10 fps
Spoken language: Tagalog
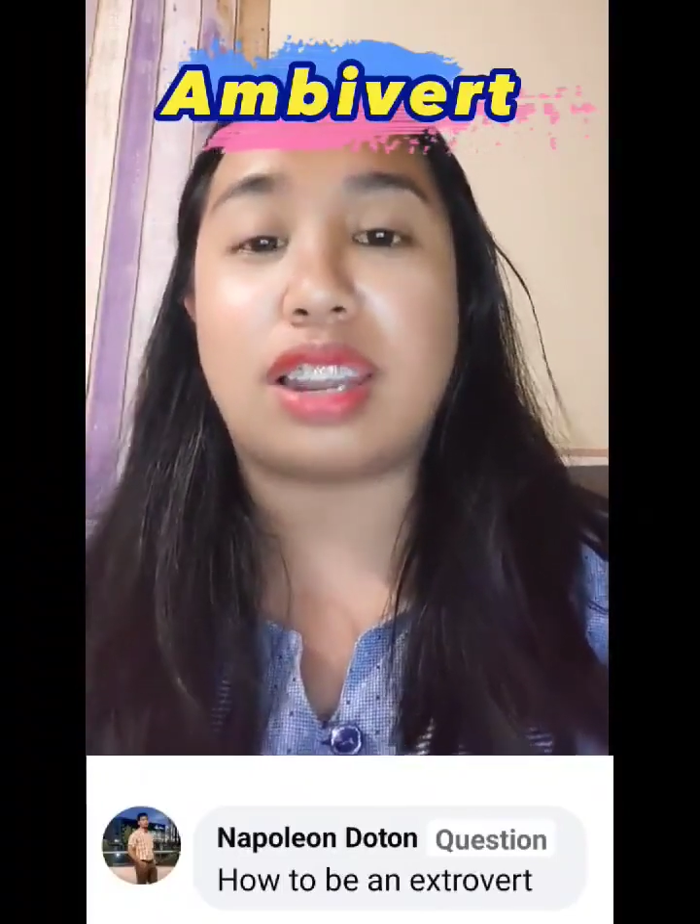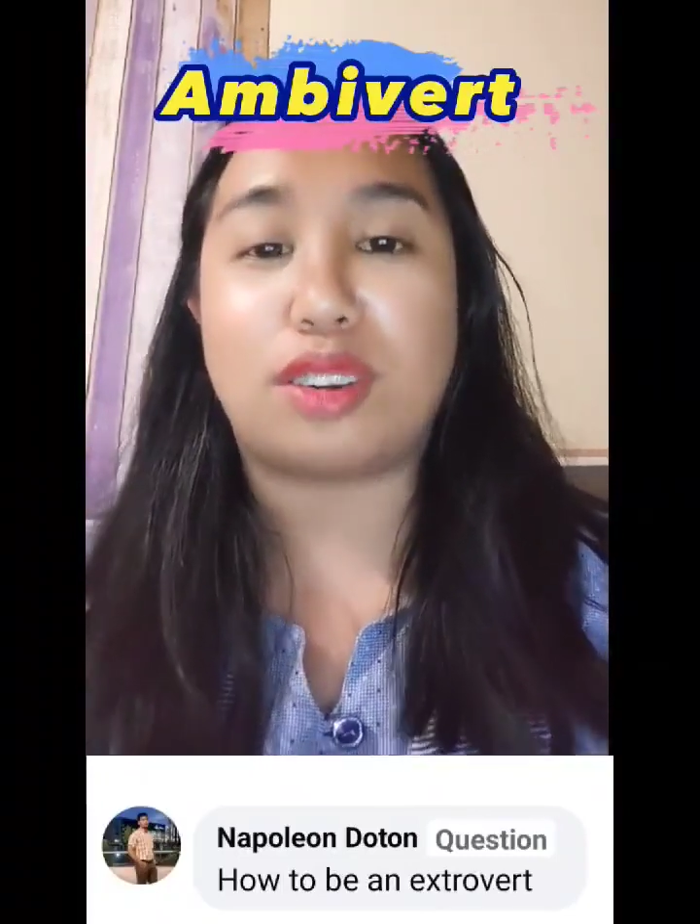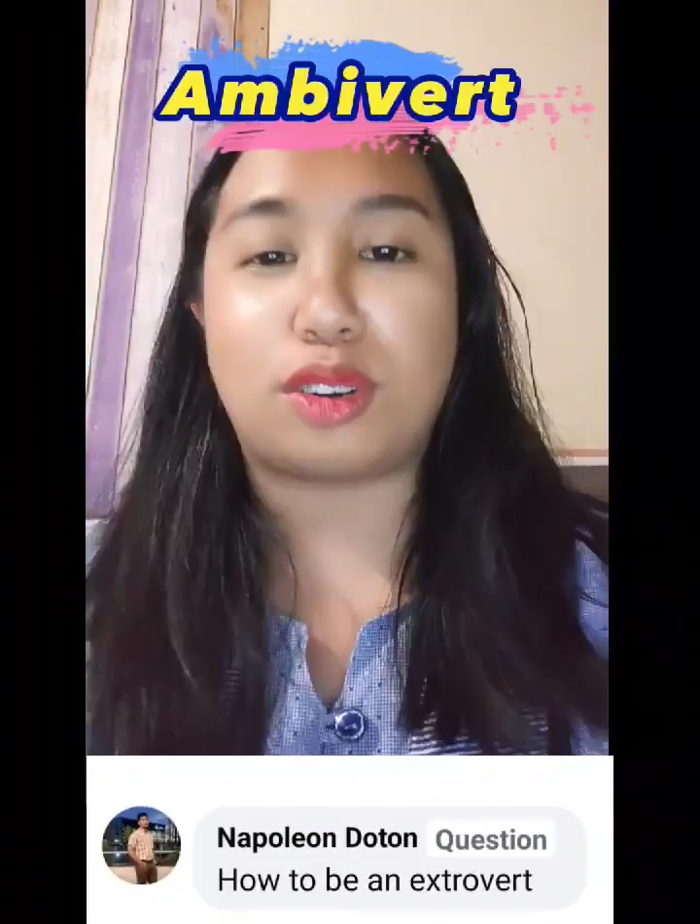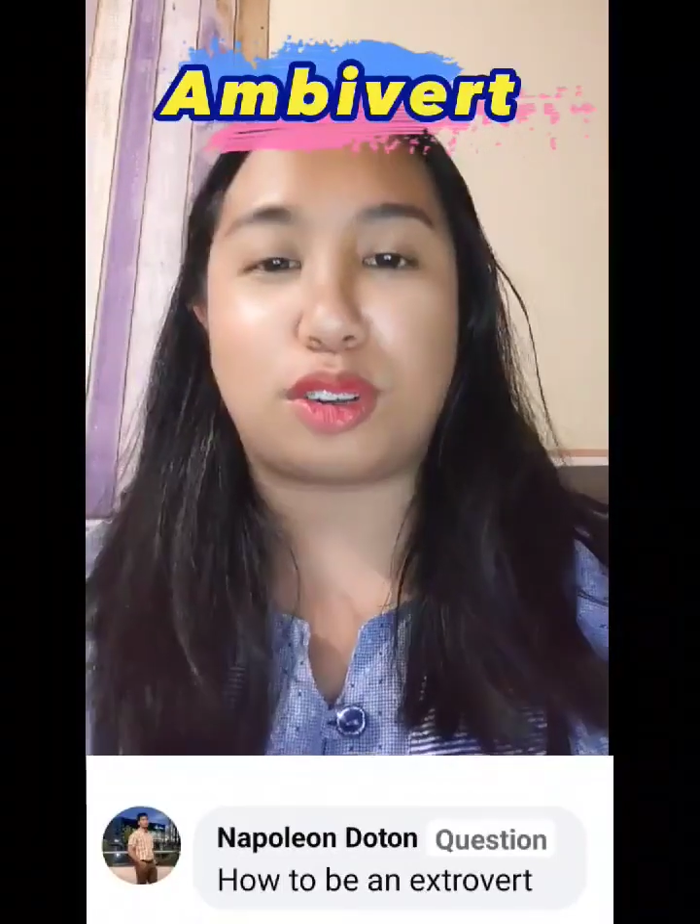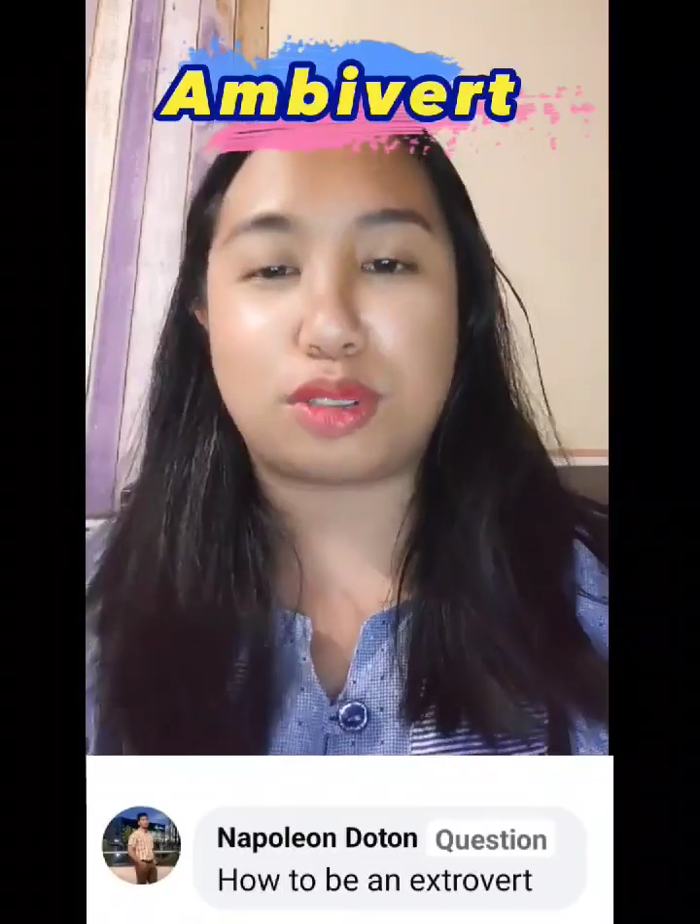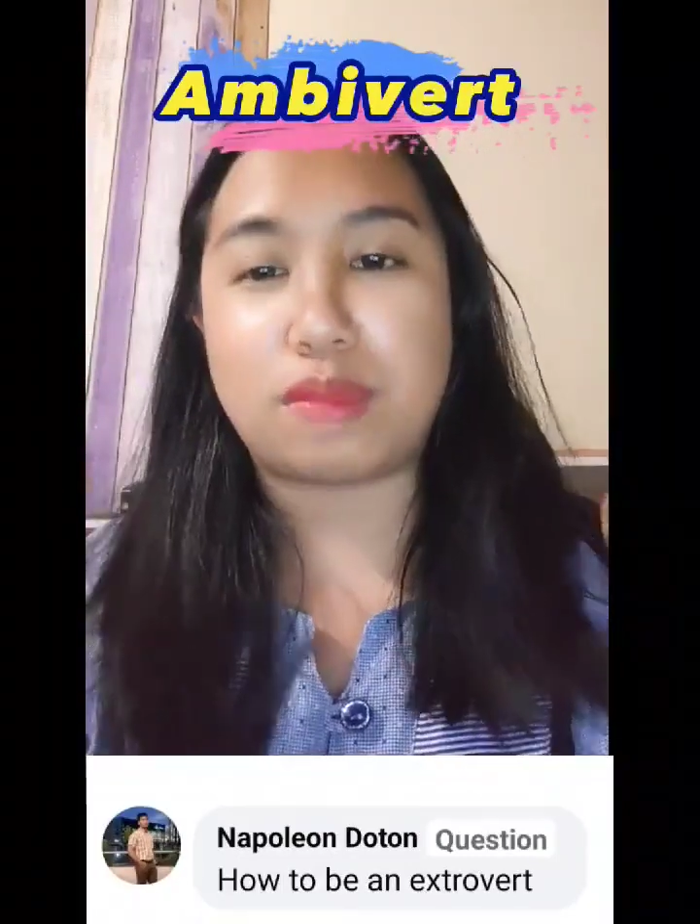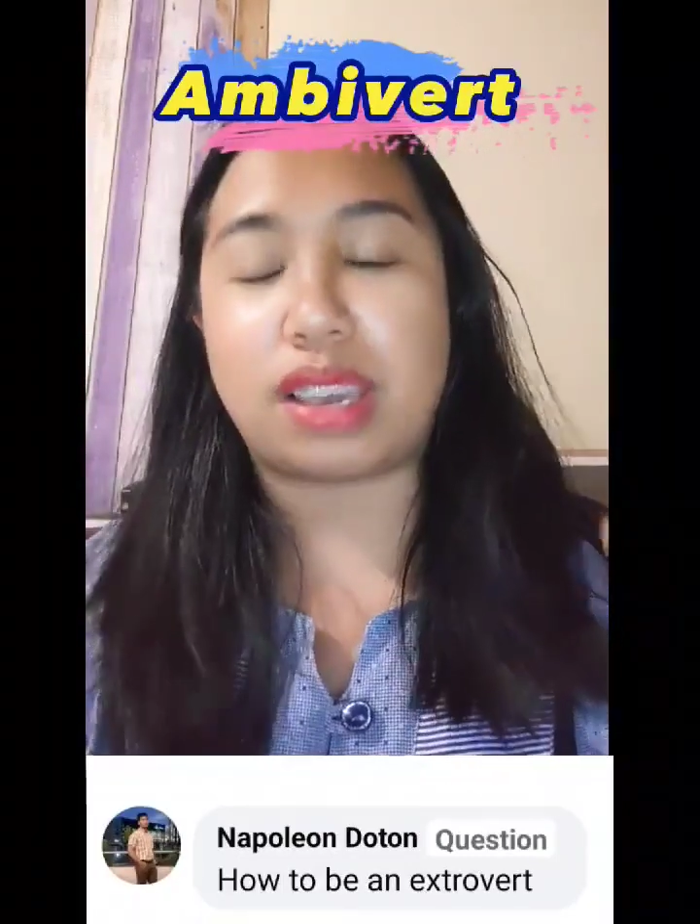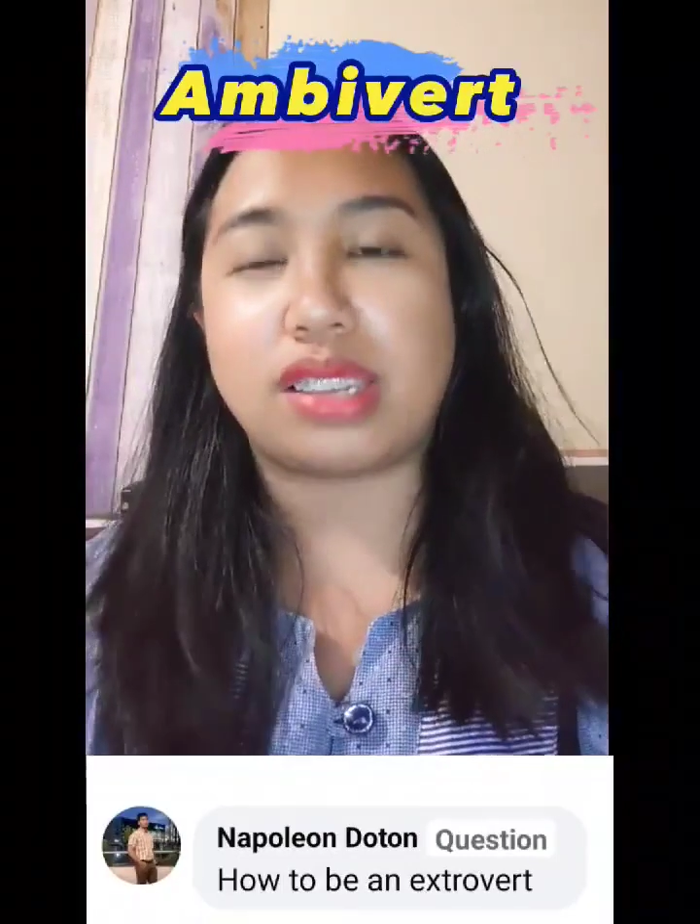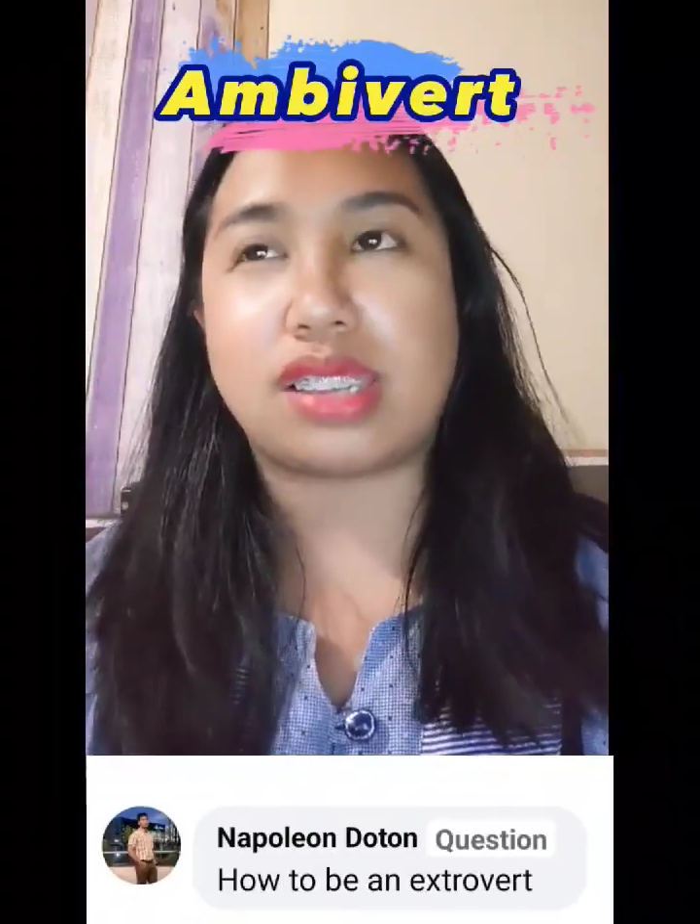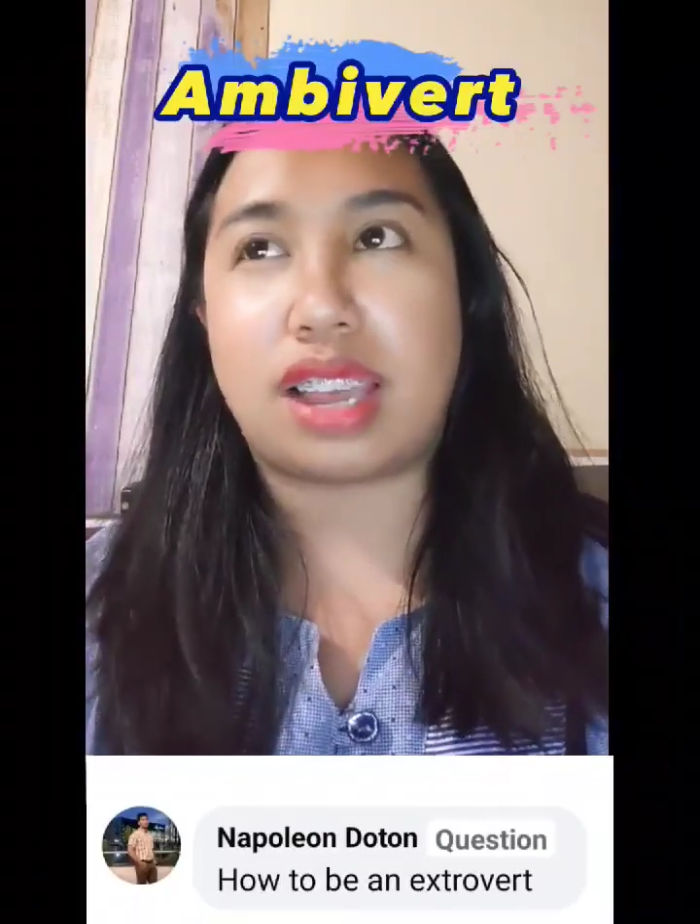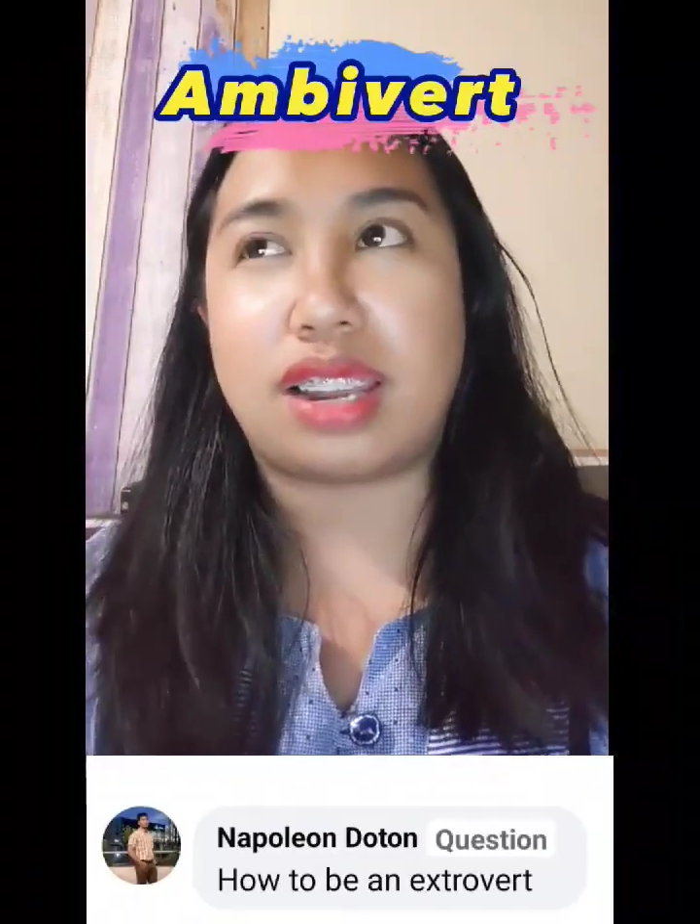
nanonood mag-isa,